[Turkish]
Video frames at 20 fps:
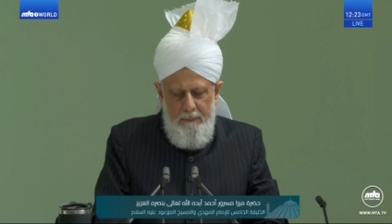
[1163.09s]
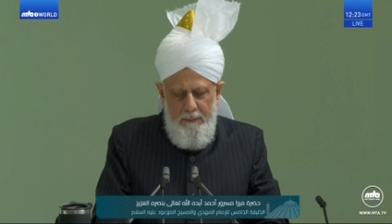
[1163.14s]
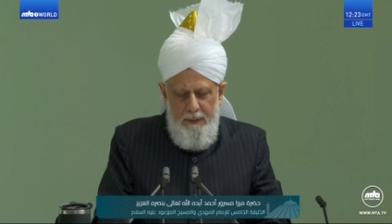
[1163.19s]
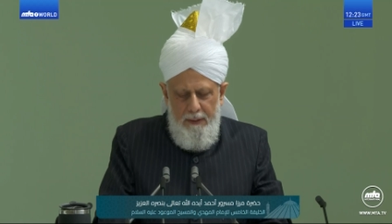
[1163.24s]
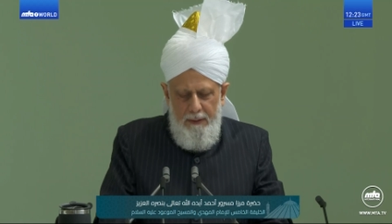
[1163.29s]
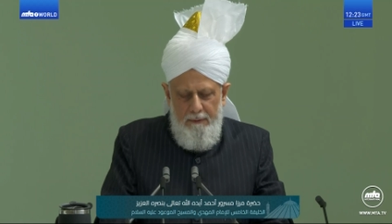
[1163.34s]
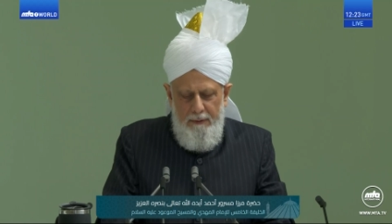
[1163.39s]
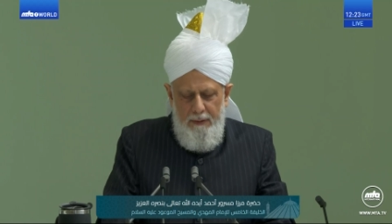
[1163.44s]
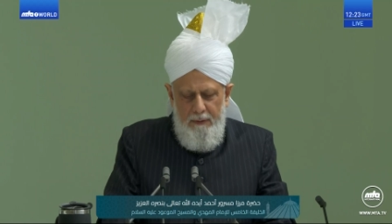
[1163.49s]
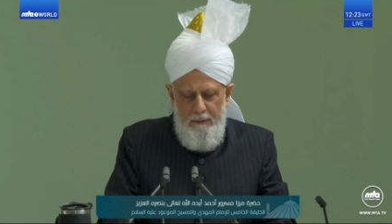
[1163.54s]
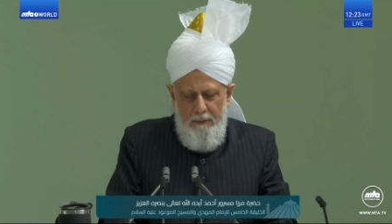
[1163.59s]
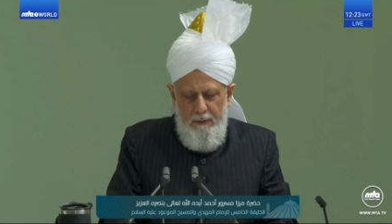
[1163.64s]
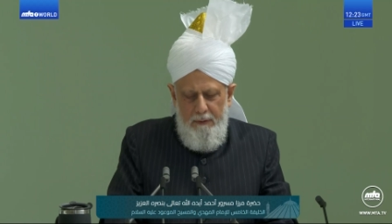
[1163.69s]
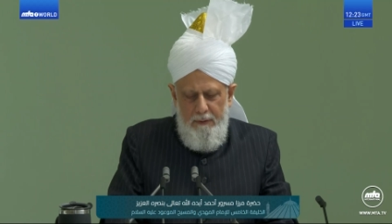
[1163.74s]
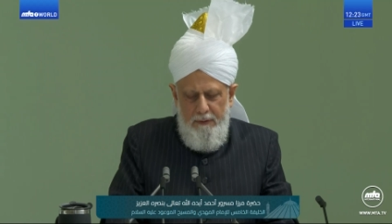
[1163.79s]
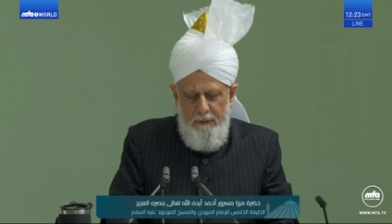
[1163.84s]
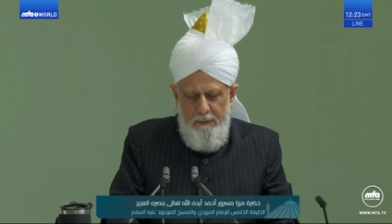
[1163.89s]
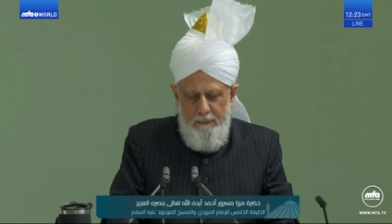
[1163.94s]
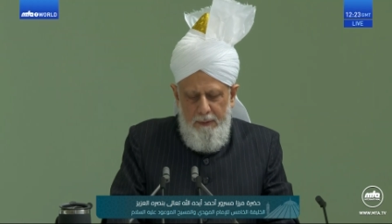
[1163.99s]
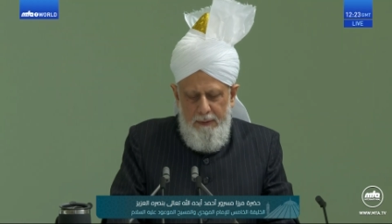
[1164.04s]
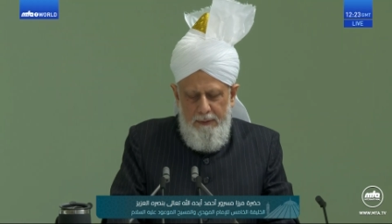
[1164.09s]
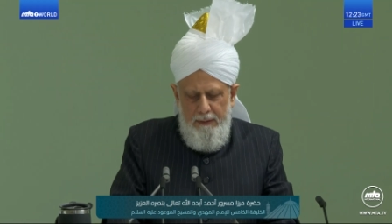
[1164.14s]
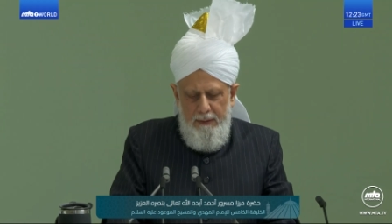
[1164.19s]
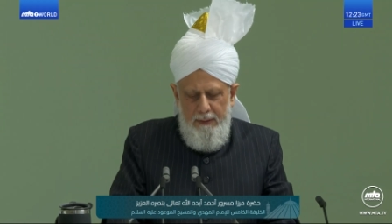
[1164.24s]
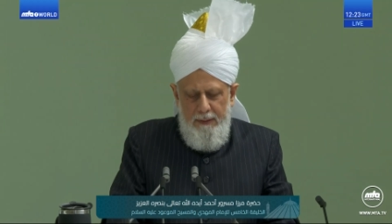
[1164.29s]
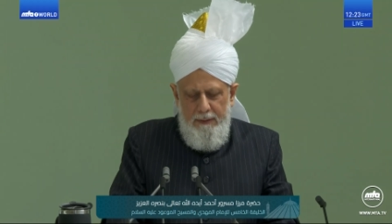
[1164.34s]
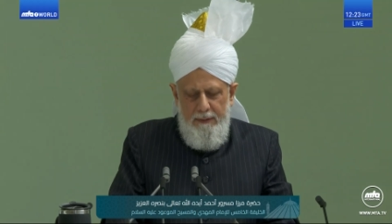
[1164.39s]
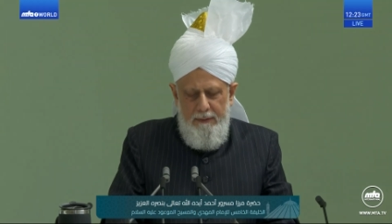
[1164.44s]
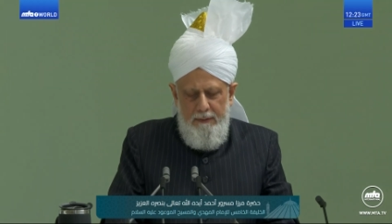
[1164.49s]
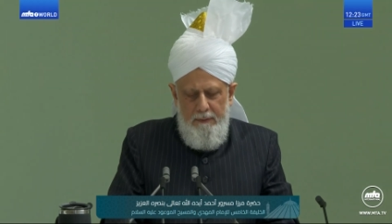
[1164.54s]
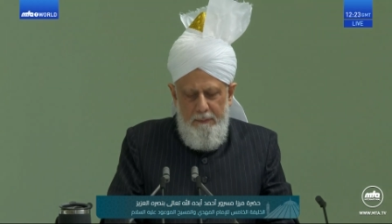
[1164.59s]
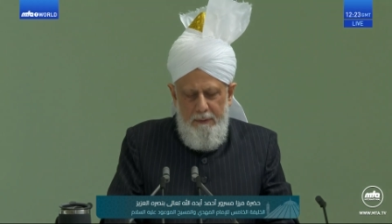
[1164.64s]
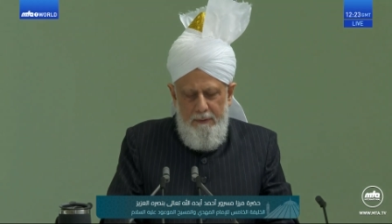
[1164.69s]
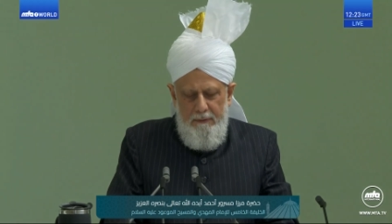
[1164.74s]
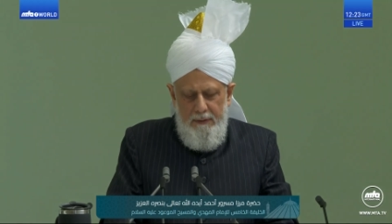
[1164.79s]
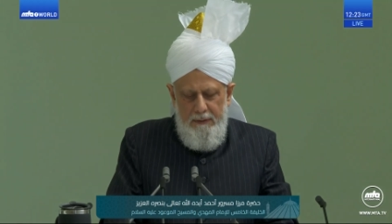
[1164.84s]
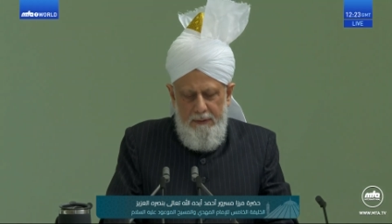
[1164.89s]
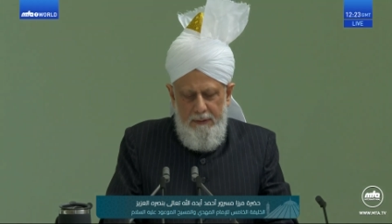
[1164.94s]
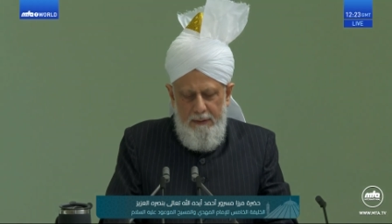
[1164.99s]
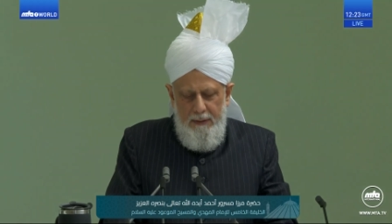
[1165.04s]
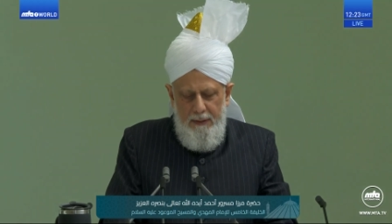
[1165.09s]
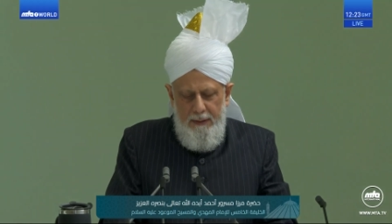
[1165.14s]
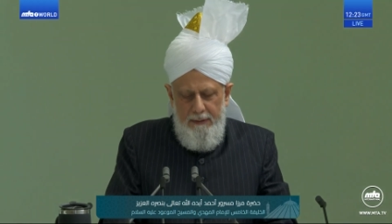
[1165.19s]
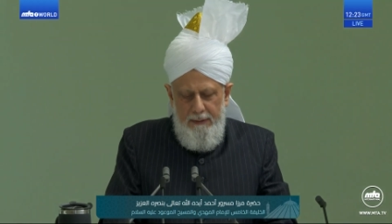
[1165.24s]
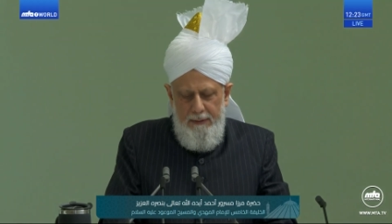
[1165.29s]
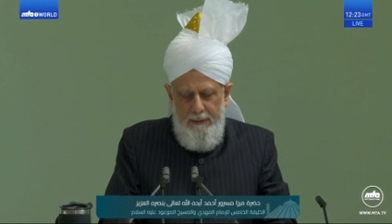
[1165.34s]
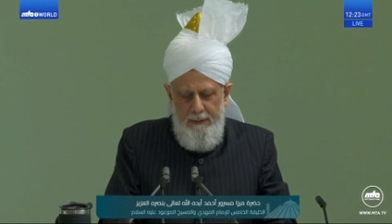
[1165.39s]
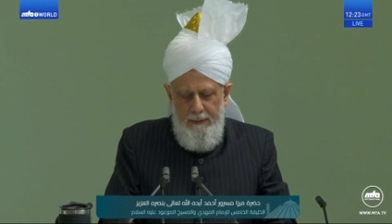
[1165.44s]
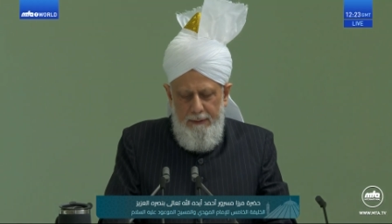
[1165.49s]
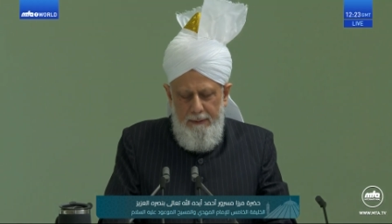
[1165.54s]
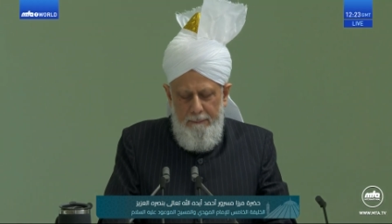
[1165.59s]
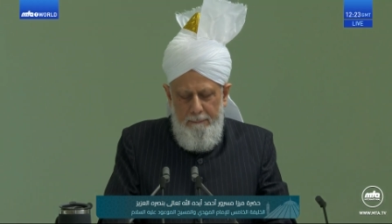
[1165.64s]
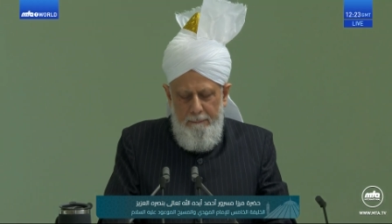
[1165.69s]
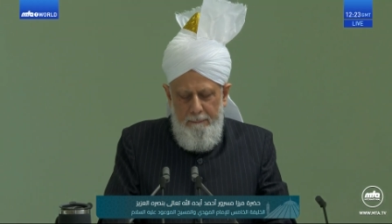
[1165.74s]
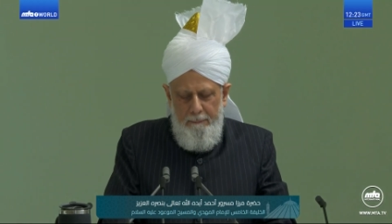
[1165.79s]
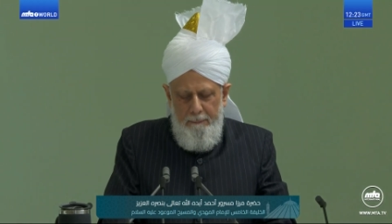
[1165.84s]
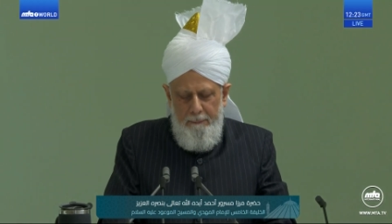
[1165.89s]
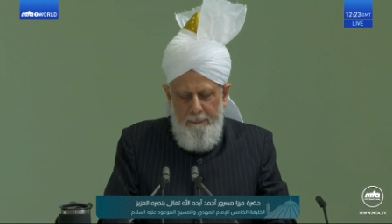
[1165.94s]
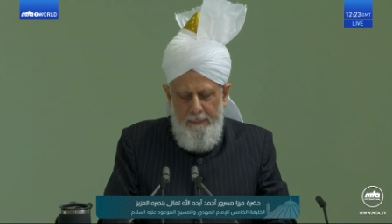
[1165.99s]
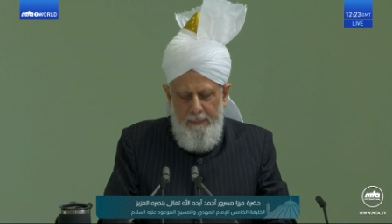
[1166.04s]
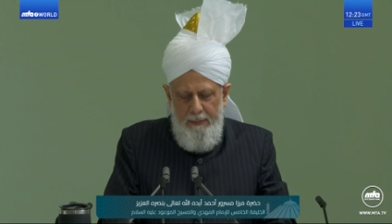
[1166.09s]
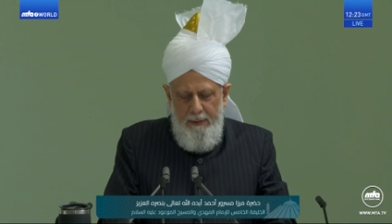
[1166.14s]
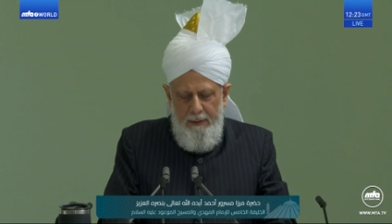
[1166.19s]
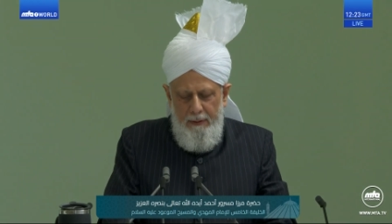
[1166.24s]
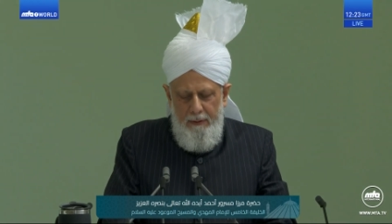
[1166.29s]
Ensar arasındaydı ve bu kötü düşünceleri